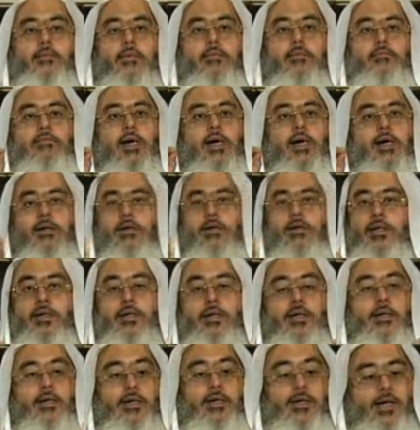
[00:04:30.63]
ما
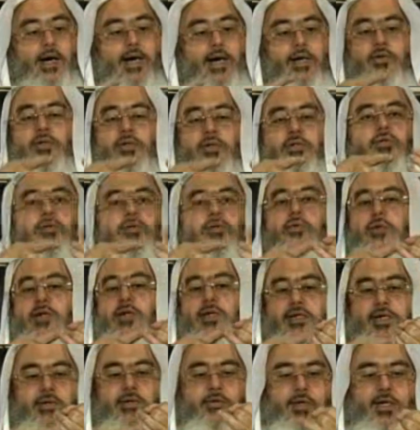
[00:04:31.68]
لا
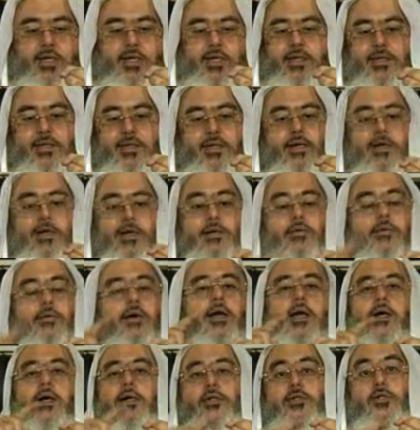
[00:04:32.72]
ينشرون توحيدا
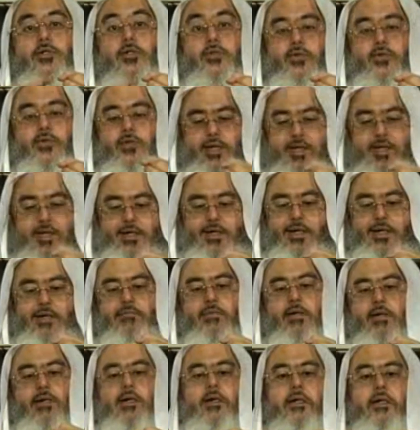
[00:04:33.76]
ولا ينشرون
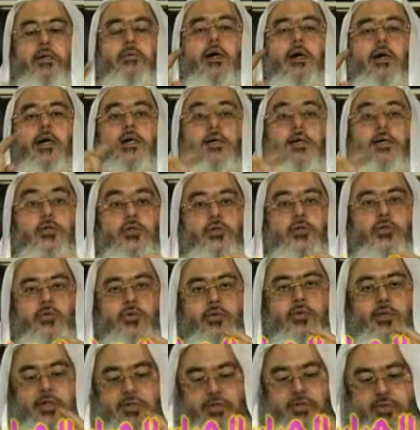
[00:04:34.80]
علما ولا
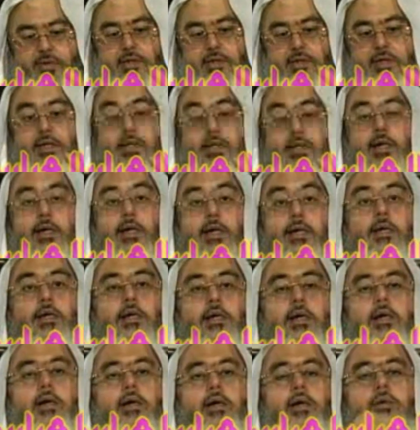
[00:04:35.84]
ينشرون سنة
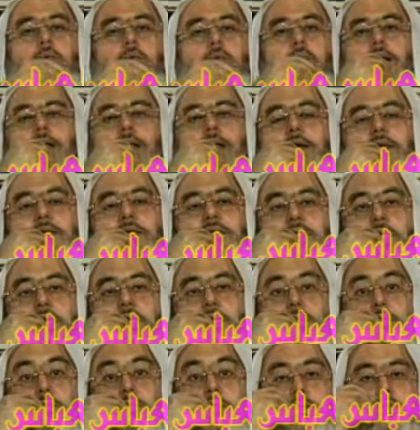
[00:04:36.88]
ولا
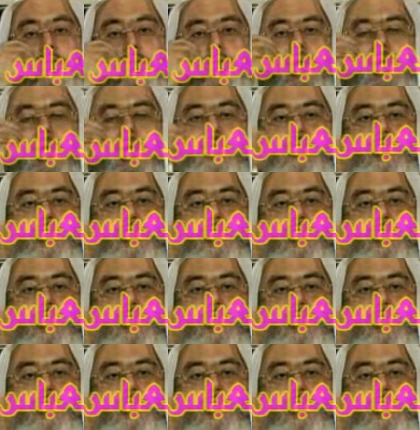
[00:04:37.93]
يسألون سؤال